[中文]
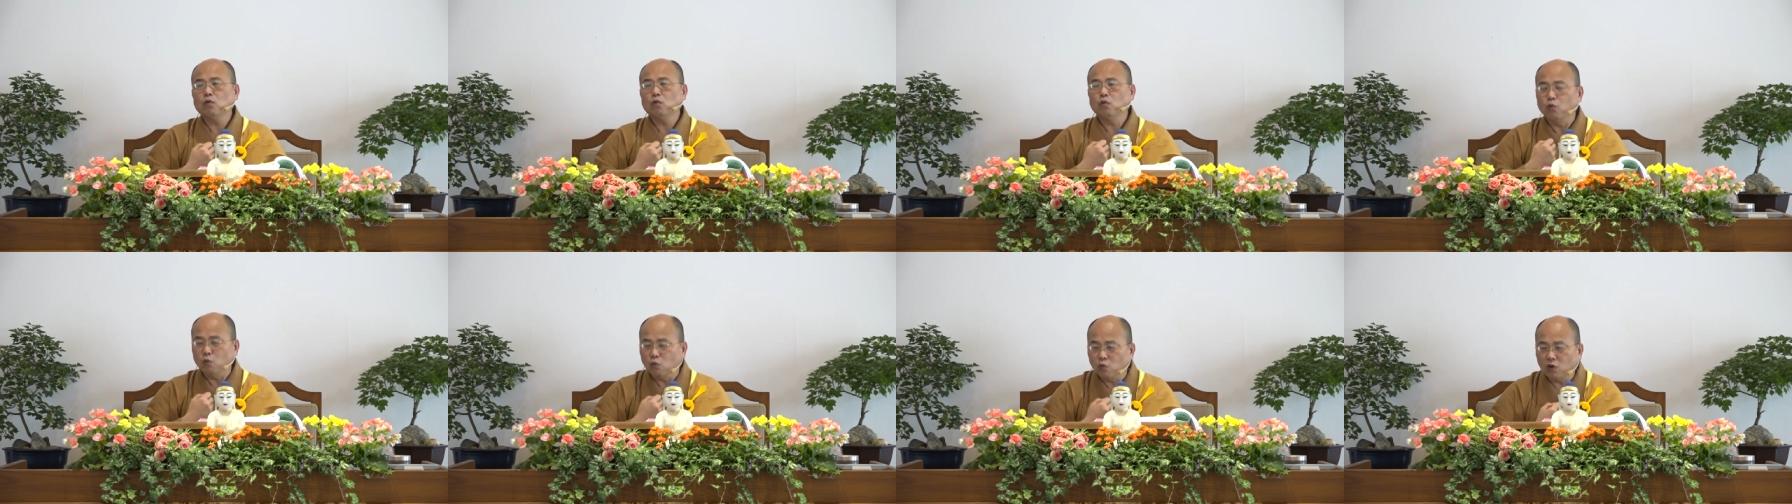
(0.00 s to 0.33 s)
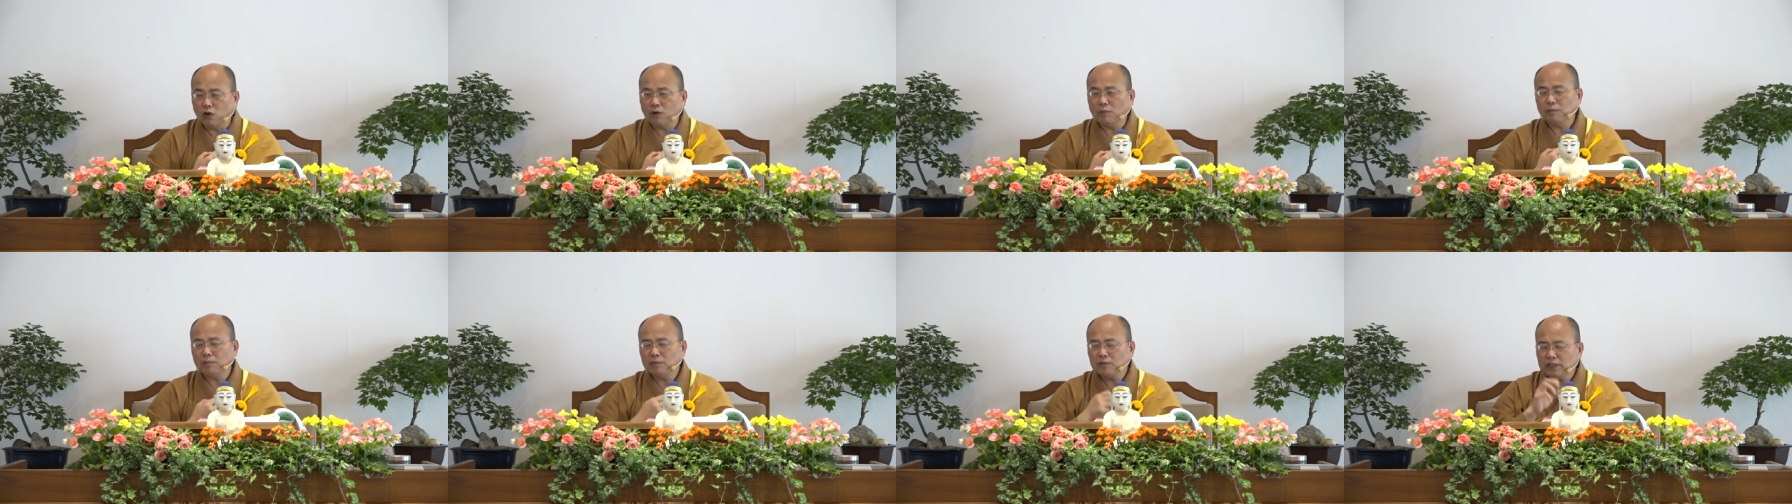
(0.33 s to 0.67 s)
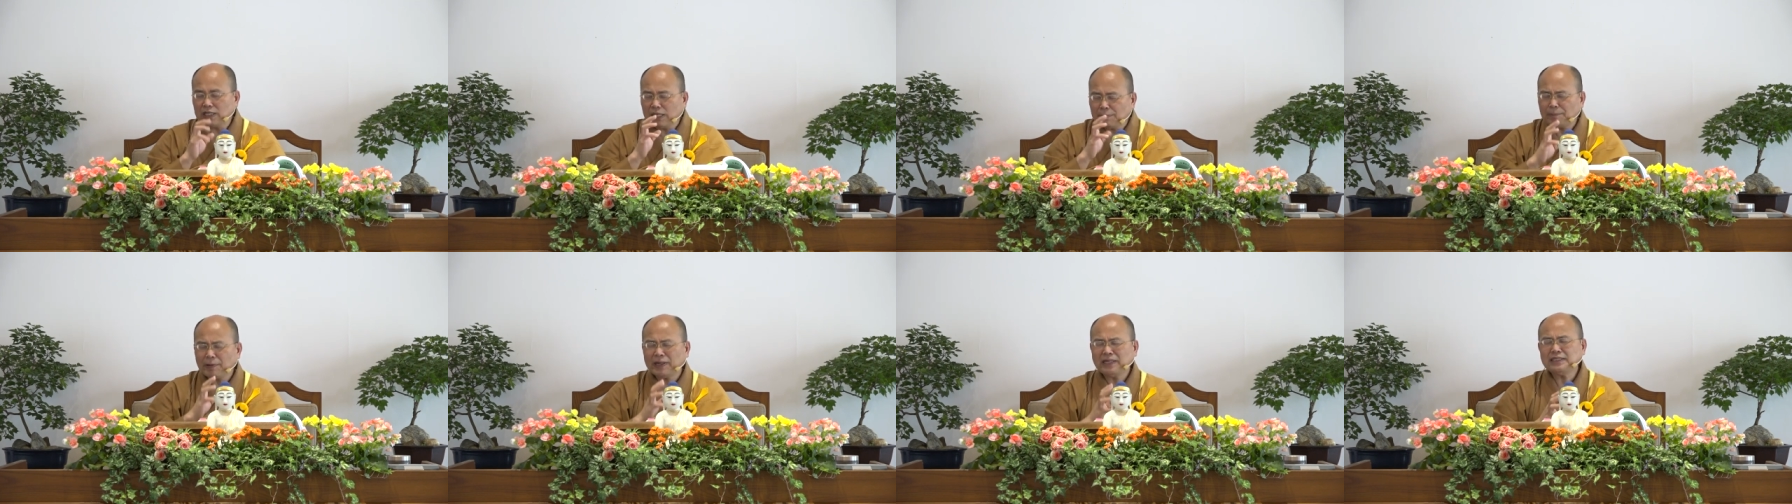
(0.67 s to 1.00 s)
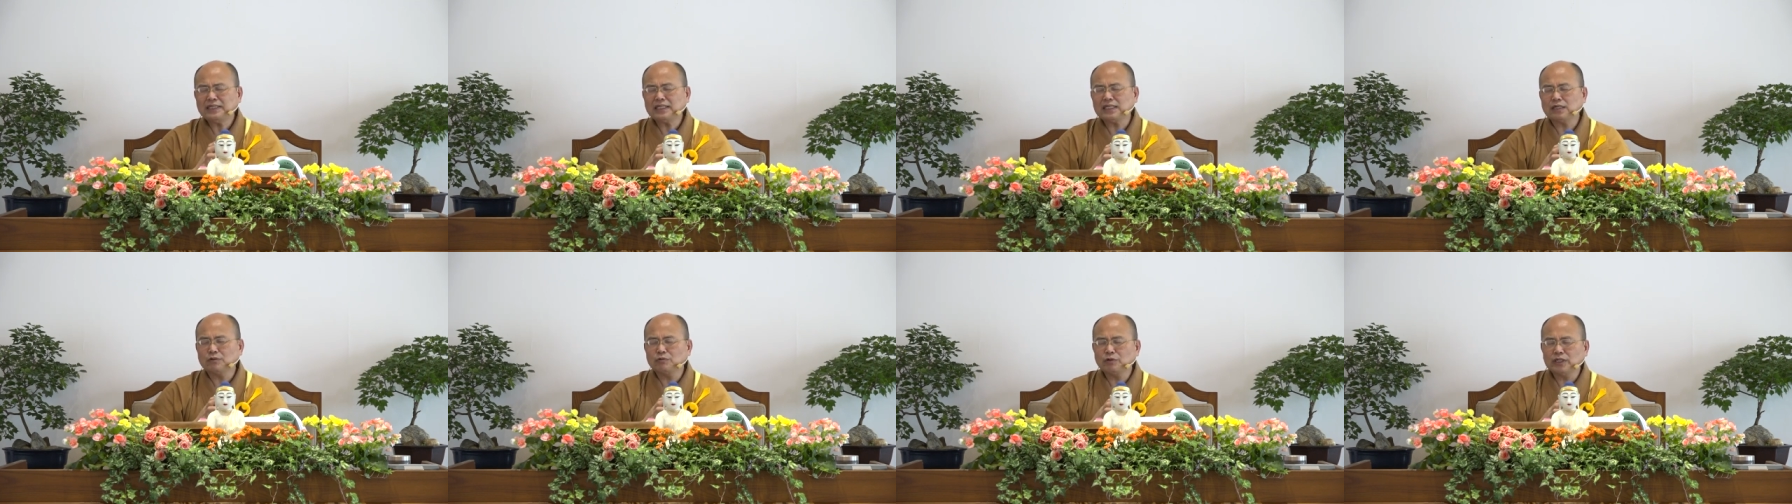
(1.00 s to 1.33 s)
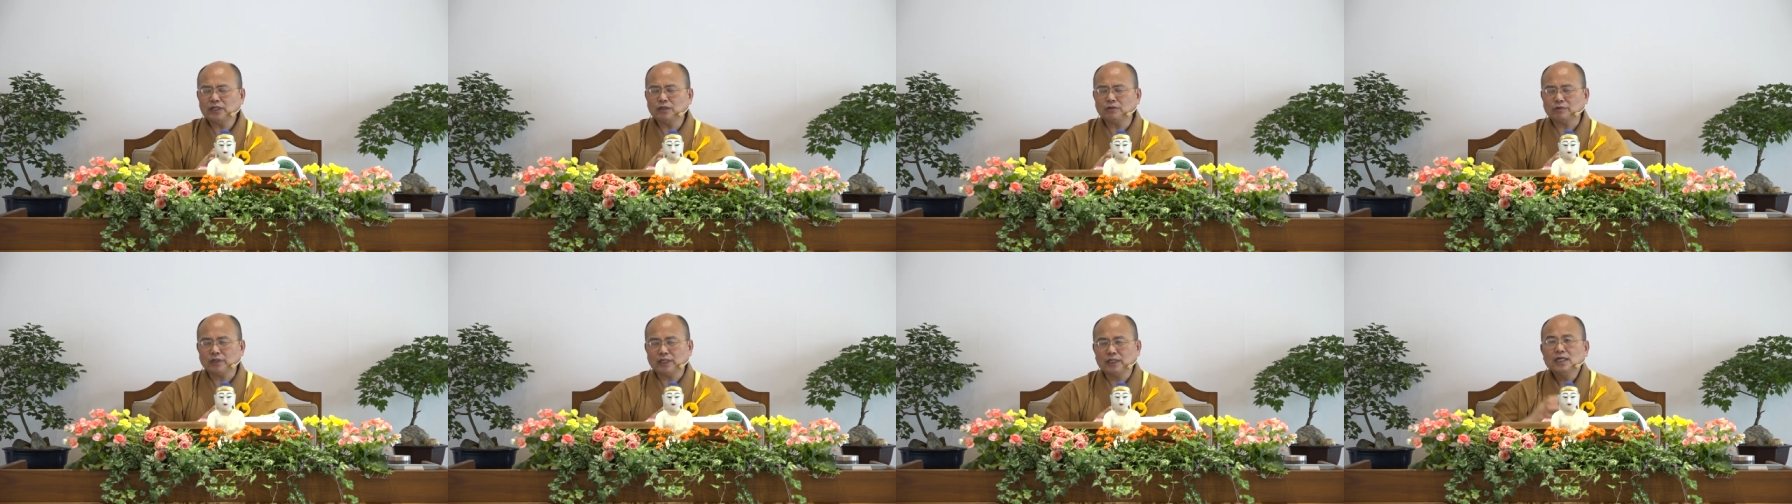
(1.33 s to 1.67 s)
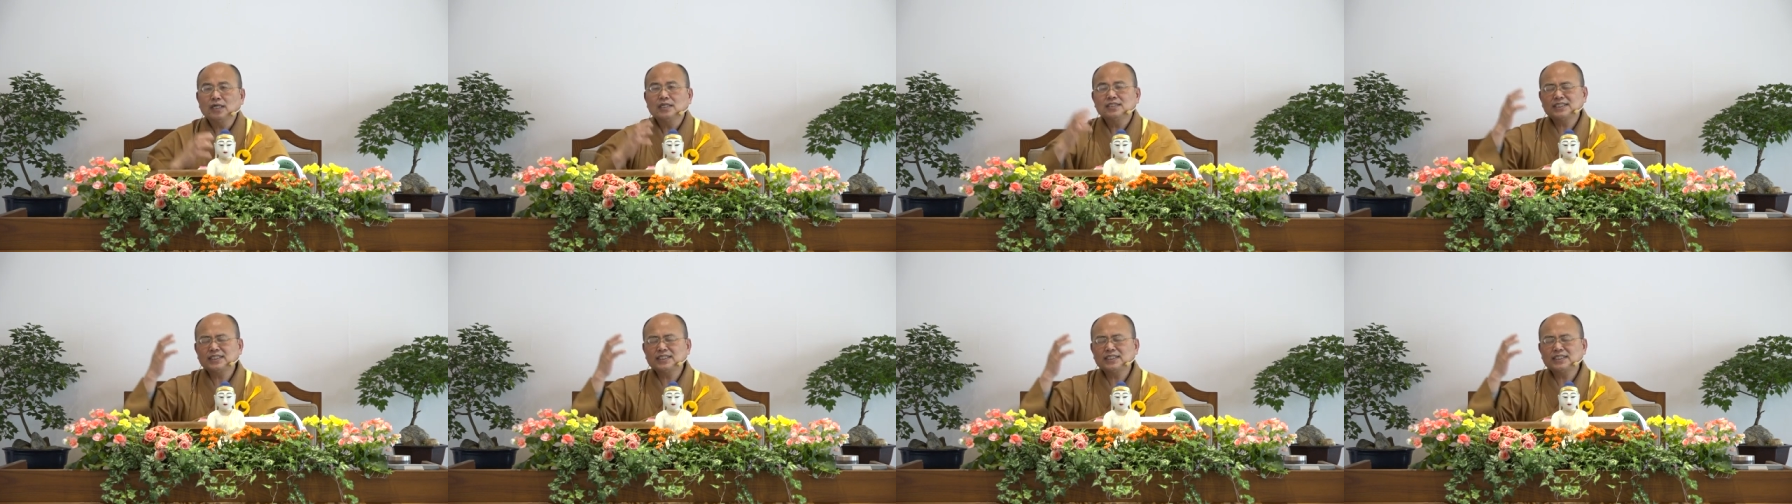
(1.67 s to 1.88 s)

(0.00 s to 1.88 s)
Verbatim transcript: 我一般的人会认为